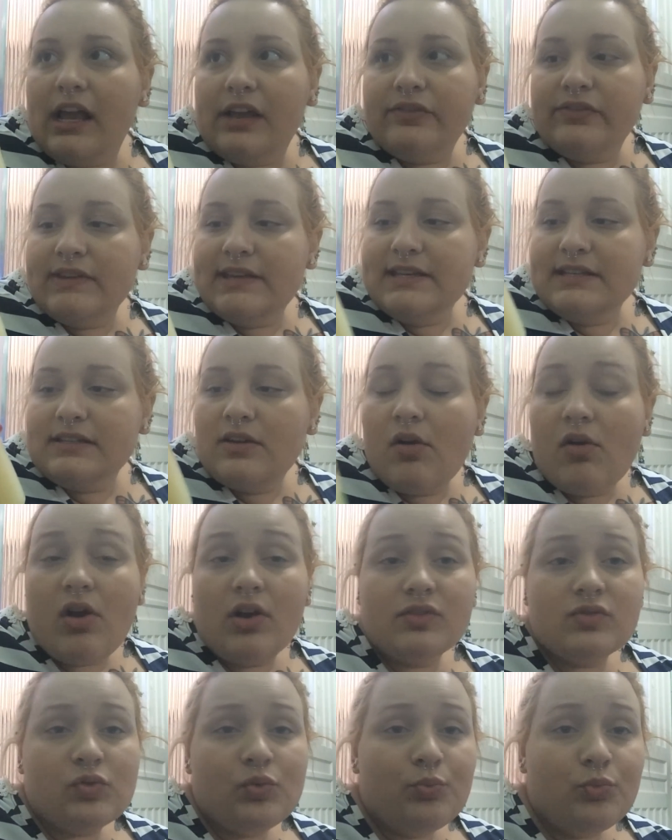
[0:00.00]
Ives, que eu
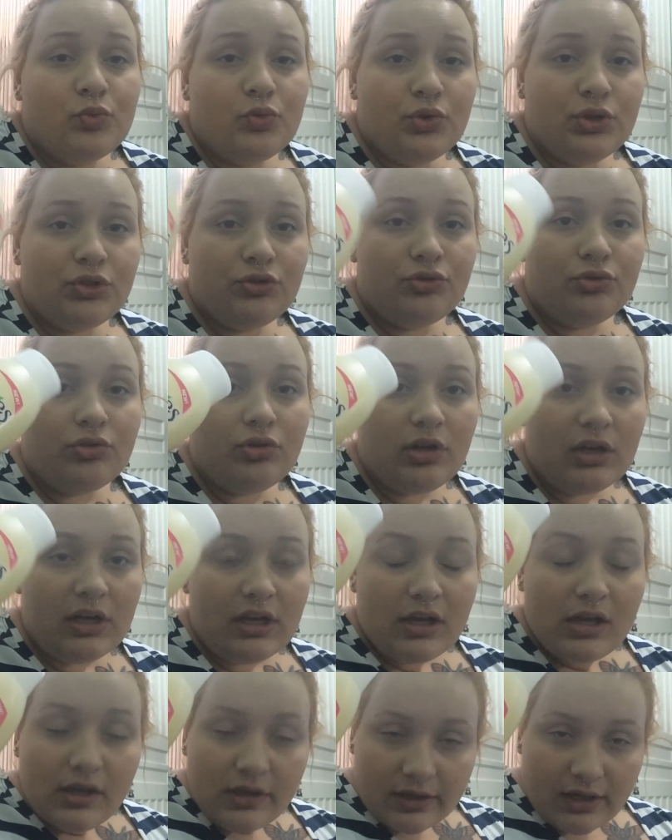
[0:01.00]
gosto muito,
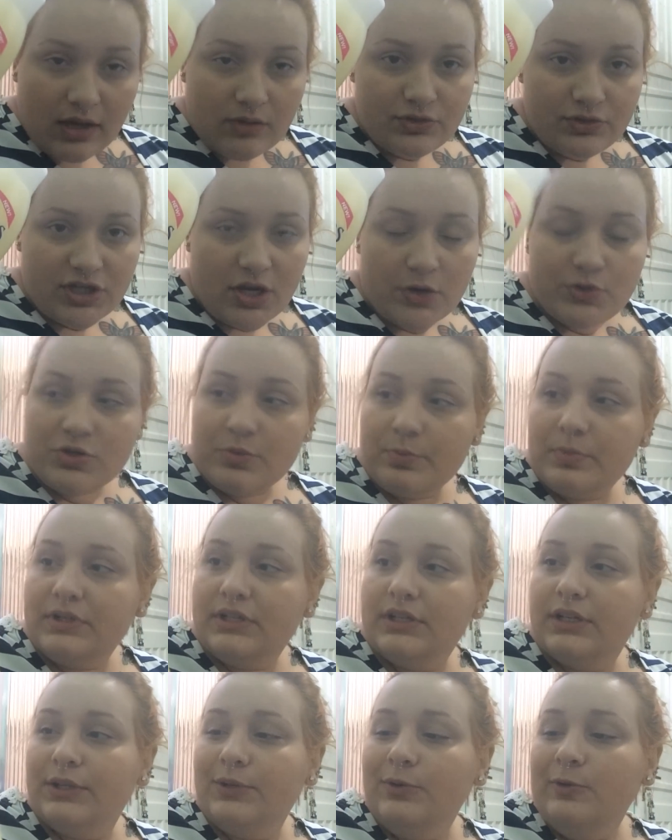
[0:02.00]
que é um gel de
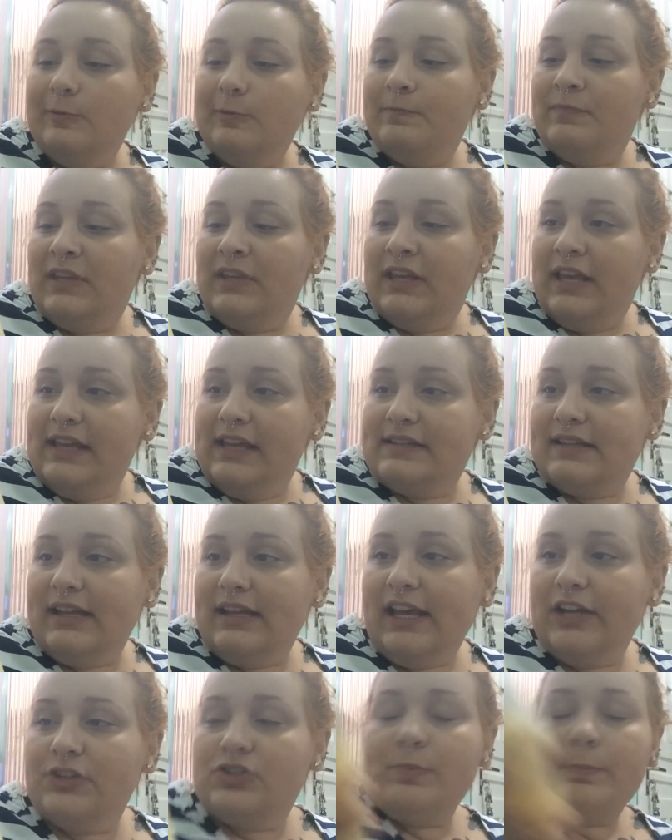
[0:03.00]
banho. Esse
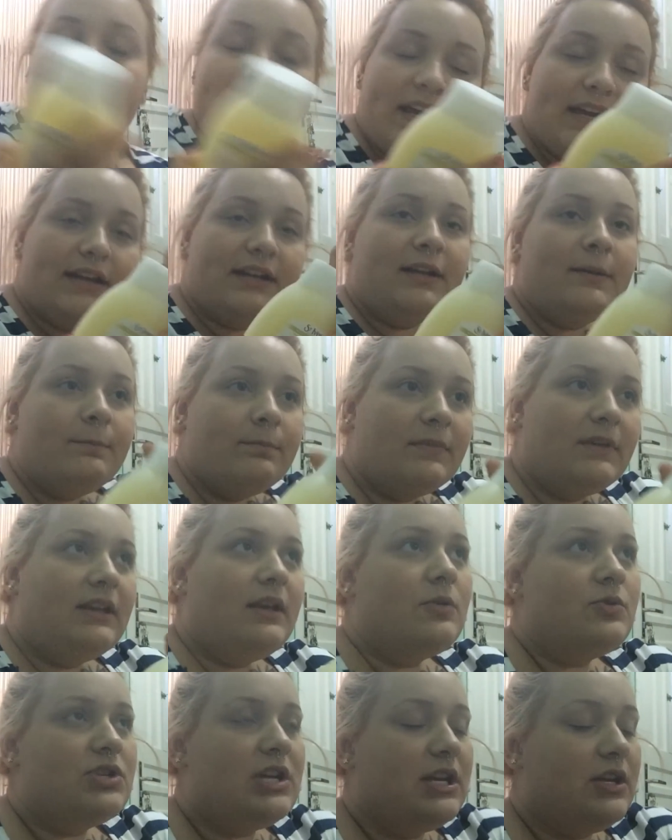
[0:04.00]
daqui é de pera
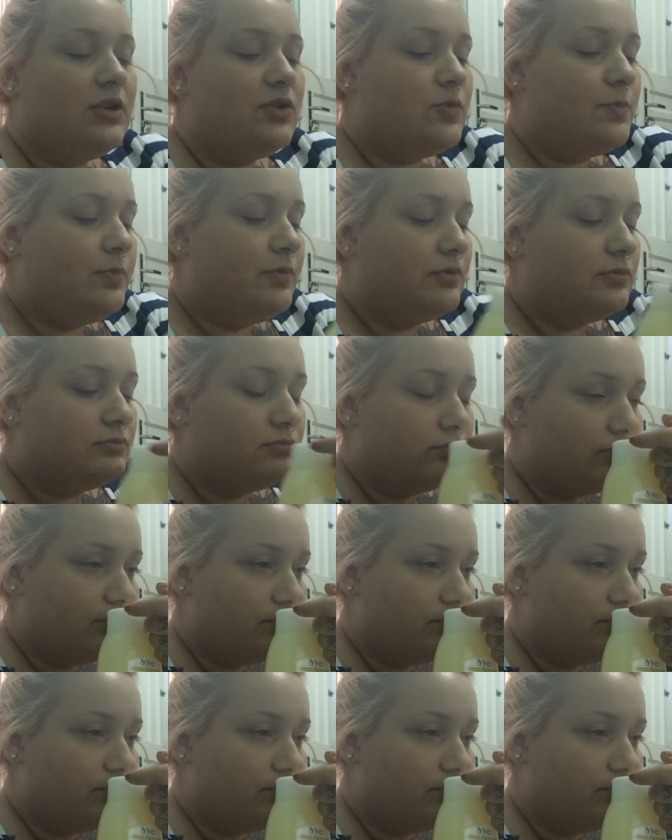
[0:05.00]
e é um cheirinho, tipo,